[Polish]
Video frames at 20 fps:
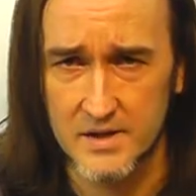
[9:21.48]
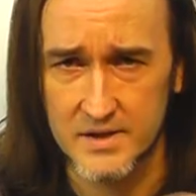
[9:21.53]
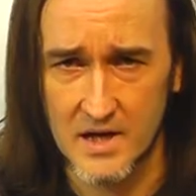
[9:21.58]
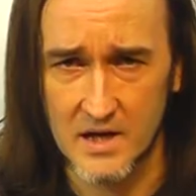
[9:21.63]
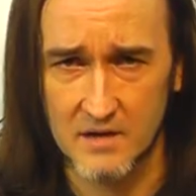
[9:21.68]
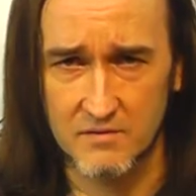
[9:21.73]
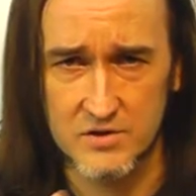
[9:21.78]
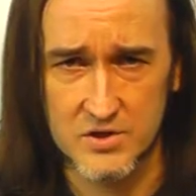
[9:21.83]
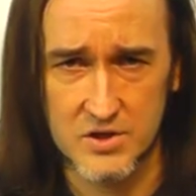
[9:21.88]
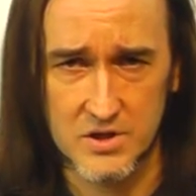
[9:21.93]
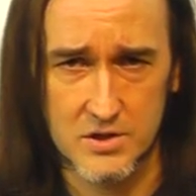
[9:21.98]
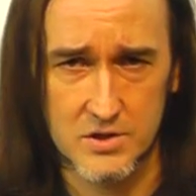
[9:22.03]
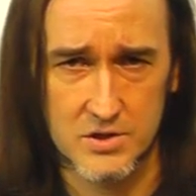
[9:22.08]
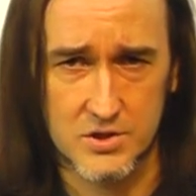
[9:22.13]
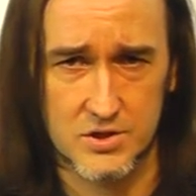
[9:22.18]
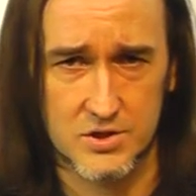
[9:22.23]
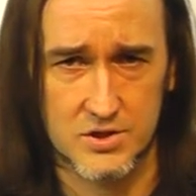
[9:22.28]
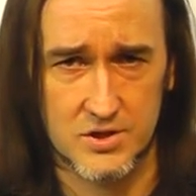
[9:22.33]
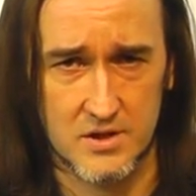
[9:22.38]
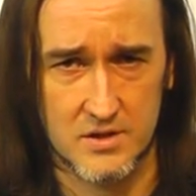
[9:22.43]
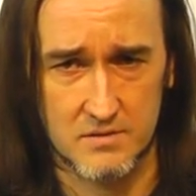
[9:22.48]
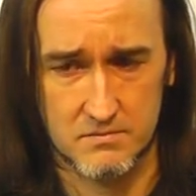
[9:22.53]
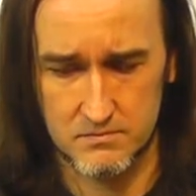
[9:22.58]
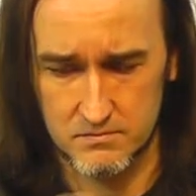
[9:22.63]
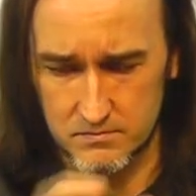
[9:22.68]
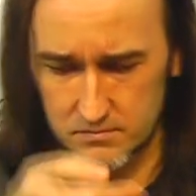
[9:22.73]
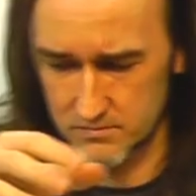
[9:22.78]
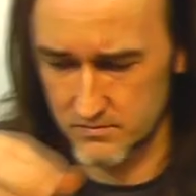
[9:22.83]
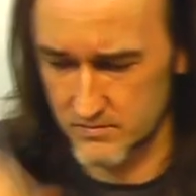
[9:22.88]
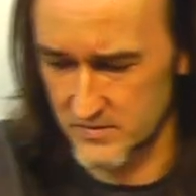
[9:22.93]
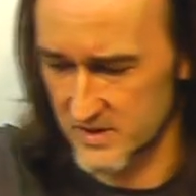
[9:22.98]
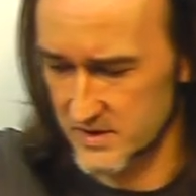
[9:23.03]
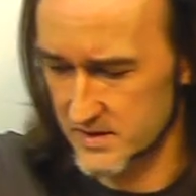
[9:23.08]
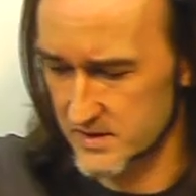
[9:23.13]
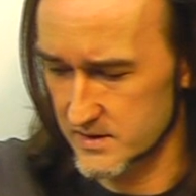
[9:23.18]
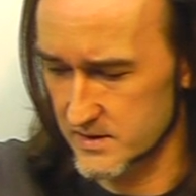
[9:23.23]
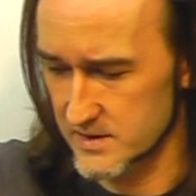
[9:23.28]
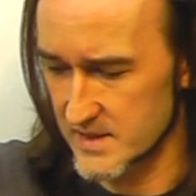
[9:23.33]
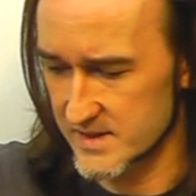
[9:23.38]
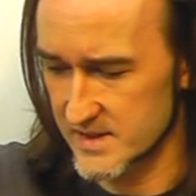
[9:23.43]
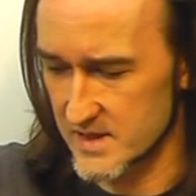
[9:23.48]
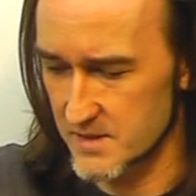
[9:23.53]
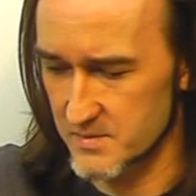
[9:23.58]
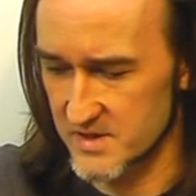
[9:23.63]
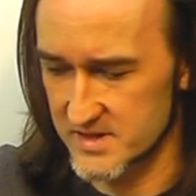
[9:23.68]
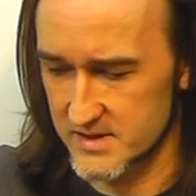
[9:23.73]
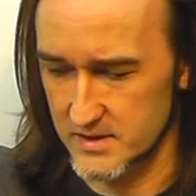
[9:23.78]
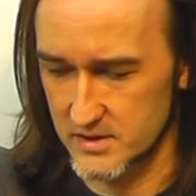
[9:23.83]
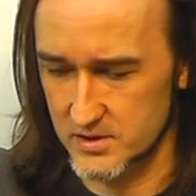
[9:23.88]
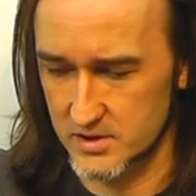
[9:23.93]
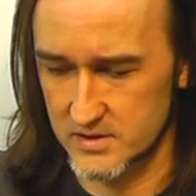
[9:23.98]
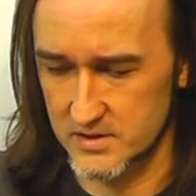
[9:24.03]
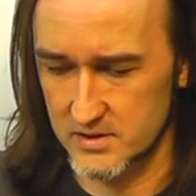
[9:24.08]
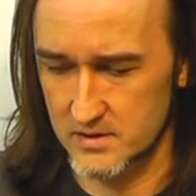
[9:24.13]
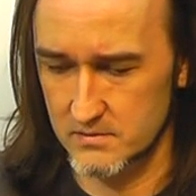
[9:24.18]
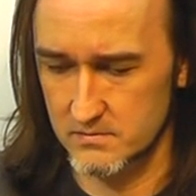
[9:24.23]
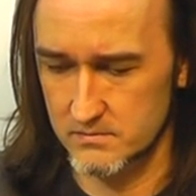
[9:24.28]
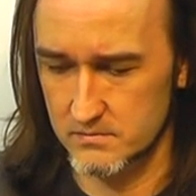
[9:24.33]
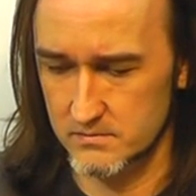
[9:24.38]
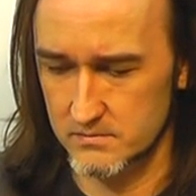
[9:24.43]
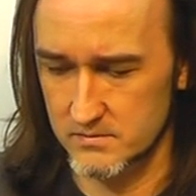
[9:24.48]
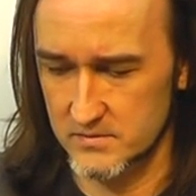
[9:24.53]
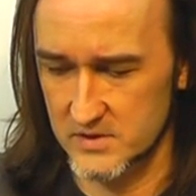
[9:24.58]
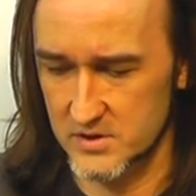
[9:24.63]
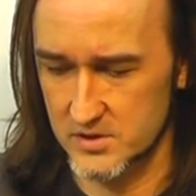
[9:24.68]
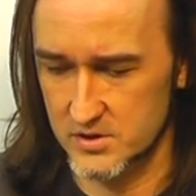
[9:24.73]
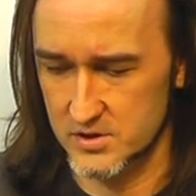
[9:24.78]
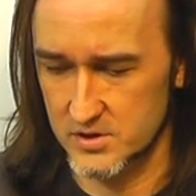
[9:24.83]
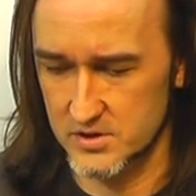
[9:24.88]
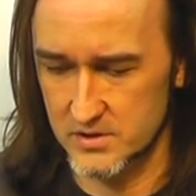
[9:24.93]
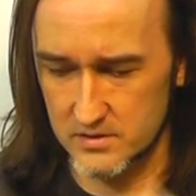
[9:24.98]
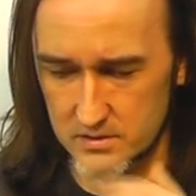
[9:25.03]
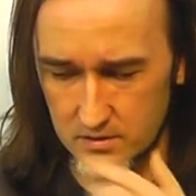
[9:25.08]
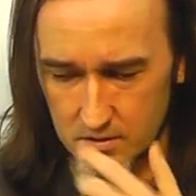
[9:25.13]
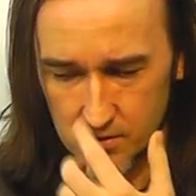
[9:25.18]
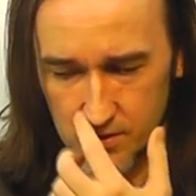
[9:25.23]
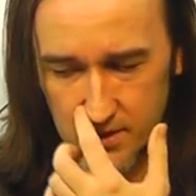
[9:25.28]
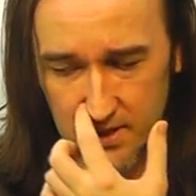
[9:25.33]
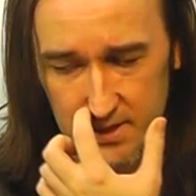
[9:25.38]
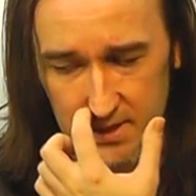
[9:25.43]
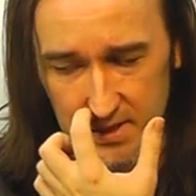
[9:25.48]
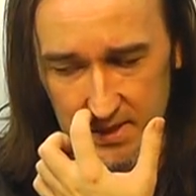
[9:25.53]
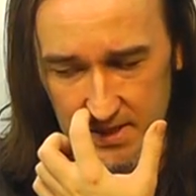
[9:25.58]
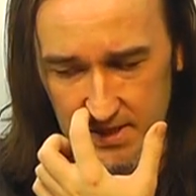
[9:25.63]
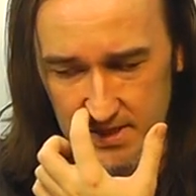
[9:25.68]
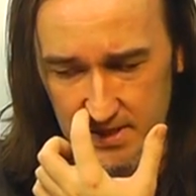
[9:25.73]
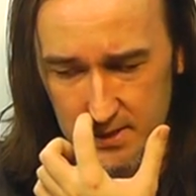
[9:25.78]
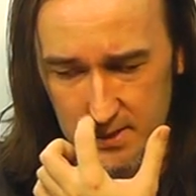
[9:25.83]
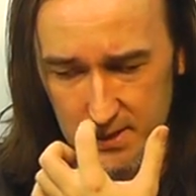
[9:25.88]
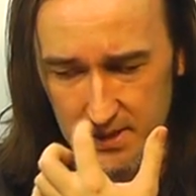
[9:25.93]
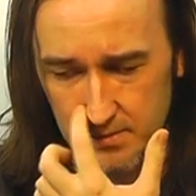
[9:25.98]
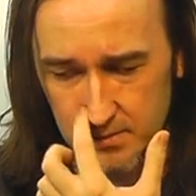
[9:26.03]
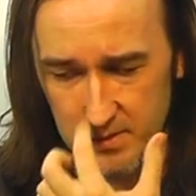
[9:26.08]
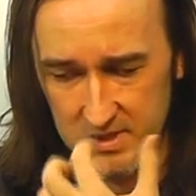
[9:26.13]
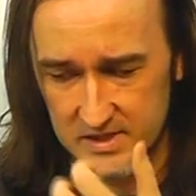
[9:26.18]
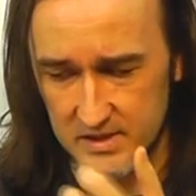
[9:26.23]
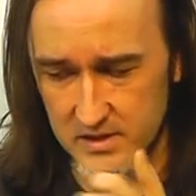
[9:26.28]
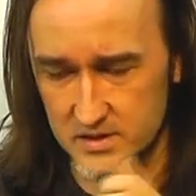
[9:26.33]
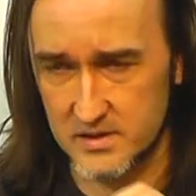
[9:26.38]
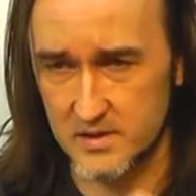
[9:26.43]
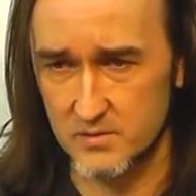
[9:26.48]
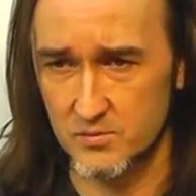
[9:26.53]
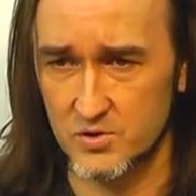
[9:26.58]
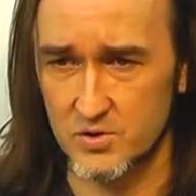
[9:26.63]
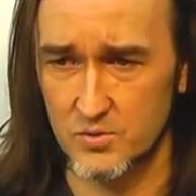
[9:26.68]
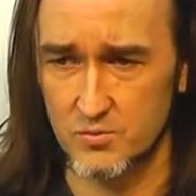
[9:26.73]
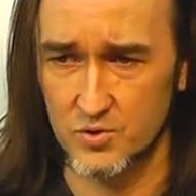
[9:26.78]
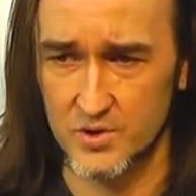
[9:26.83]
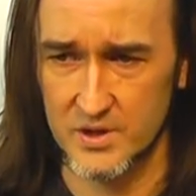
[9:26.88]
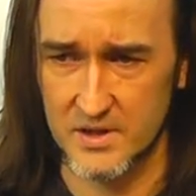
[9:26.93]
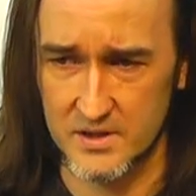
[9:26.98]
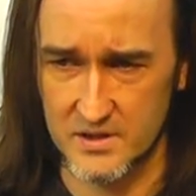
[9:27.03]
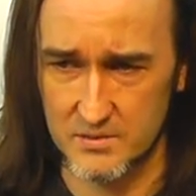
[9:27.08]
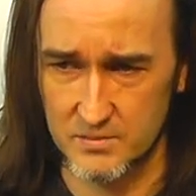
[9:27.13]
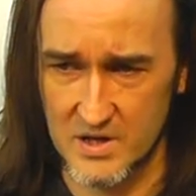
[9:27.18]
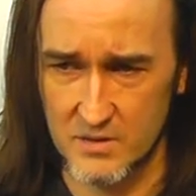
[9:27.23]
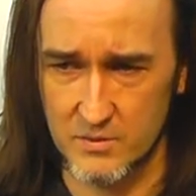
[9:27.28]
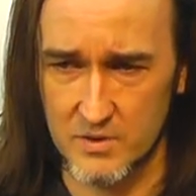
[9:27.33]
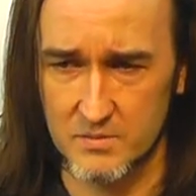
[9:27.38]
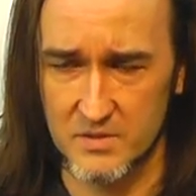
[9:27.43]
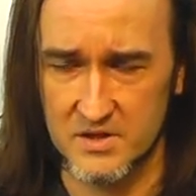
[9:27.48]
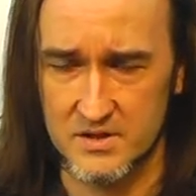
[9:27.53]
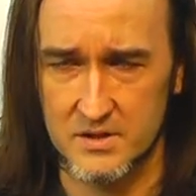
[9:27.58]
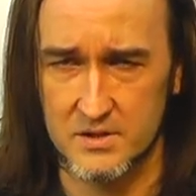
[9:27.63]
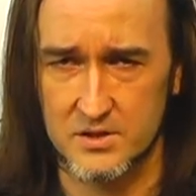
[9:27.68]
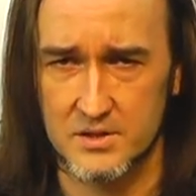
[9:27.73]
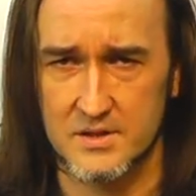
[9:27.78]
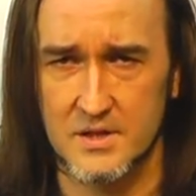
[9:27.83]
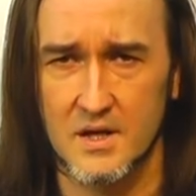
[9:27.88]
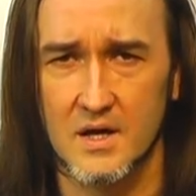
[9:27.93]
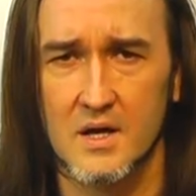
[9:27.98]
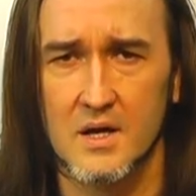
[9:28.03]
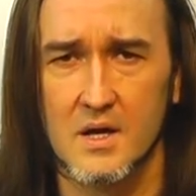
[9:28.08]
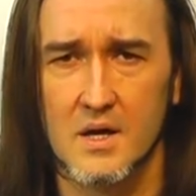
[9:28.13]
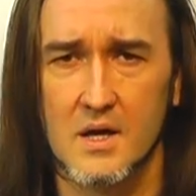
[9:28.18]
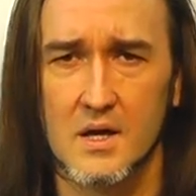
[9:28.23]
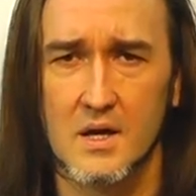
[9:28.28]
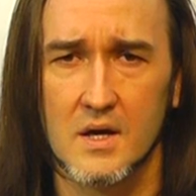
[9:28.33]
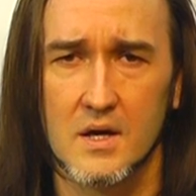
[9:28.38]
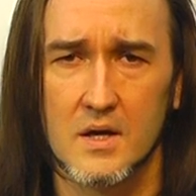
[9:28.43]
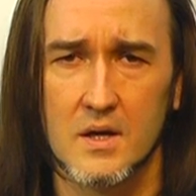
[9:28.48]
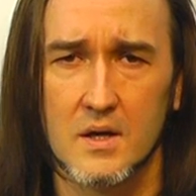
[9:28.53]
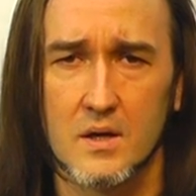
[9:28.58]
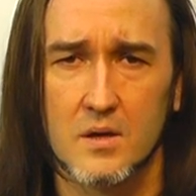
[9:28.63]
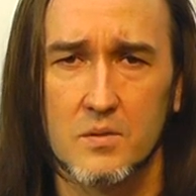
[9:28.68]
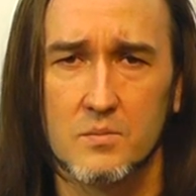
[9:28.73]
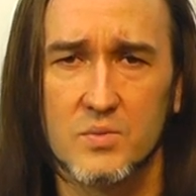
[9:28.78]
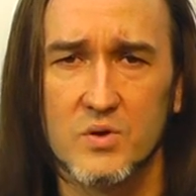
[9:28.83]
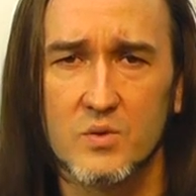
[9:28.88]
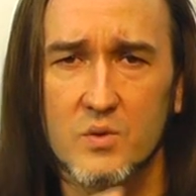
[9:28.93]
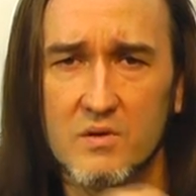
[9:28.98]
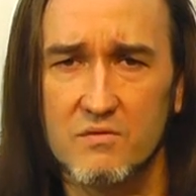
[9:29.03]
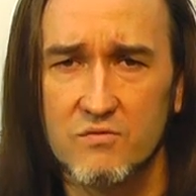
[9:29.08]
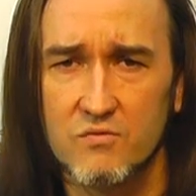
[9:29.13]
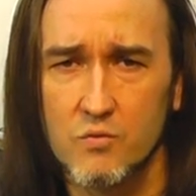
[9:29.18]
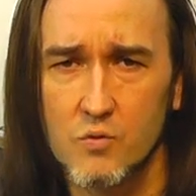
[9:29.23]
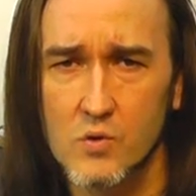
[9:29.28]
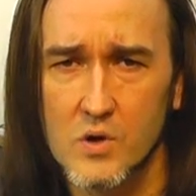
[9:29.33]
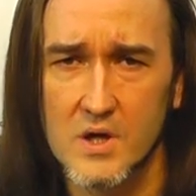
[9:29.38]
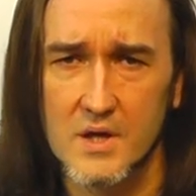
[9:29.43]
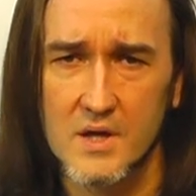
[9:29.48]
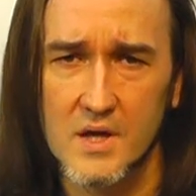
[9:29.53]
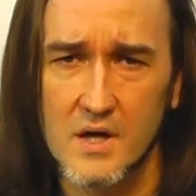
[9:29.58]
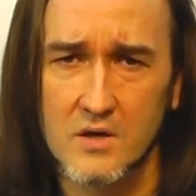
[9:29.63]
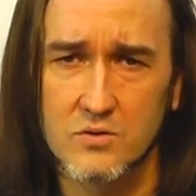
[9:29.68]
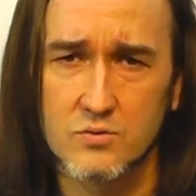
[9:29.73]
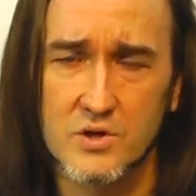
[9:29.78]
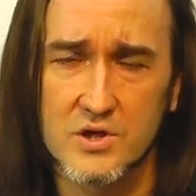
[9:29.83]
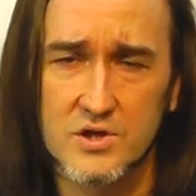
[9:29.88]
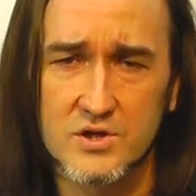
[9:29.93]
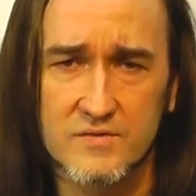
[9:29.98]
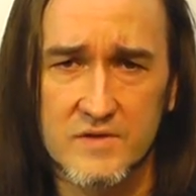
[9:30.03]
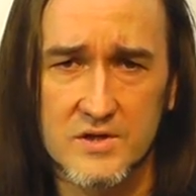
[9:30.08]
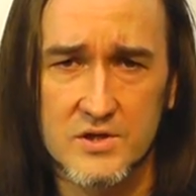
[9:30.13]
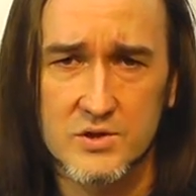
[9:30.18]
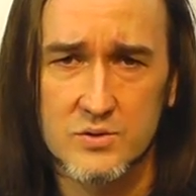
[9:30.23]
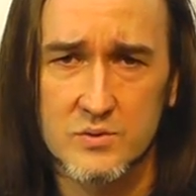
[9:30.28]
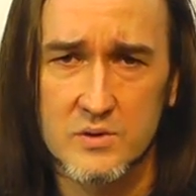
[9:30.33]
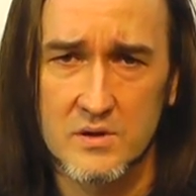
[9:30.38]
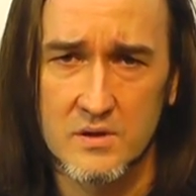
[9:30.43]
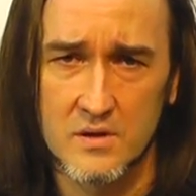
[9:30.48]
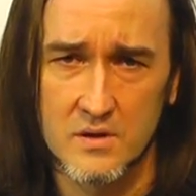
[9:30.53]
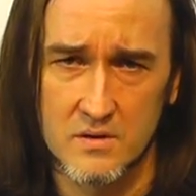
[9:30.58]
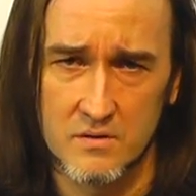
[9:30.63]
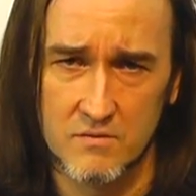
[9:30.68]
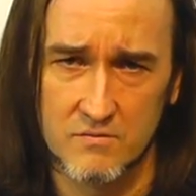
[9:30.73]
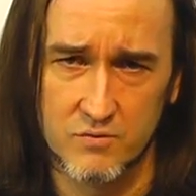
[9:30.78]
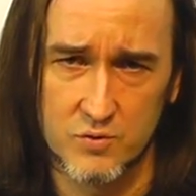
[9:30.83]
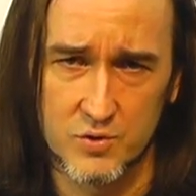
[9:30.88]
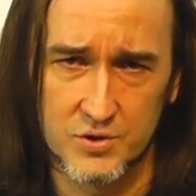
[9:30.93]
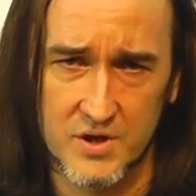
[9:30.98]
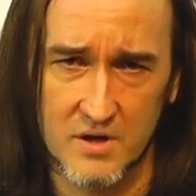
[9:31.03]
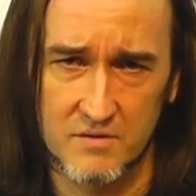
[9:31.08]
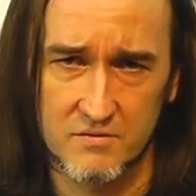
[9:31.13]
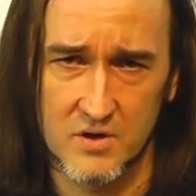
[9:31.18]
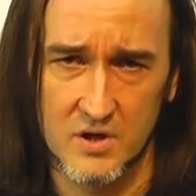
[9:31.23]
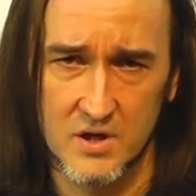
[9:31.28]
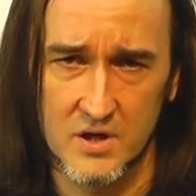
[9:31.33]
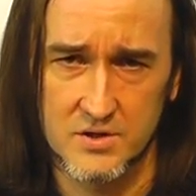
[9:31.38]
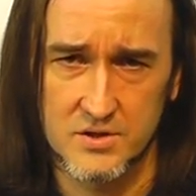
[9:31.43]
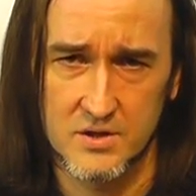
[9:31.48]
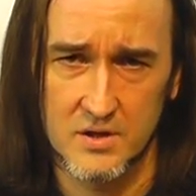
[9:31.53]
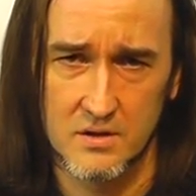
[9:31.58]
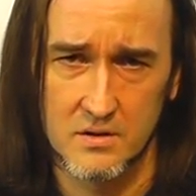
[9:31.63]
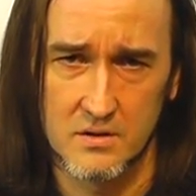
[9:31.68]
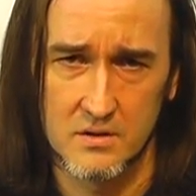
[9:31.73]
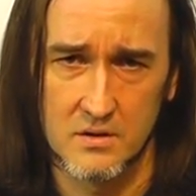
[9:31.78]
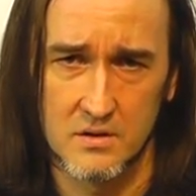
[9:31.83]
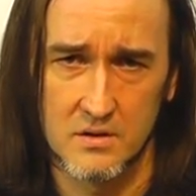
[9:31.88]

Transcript: Tak jak widzieliście na tej maseczce, znaczy konkretnie nie na tej maseczce, bo to było na tej białej maseczce, były włókna, które świeciły w ultrafiolecie.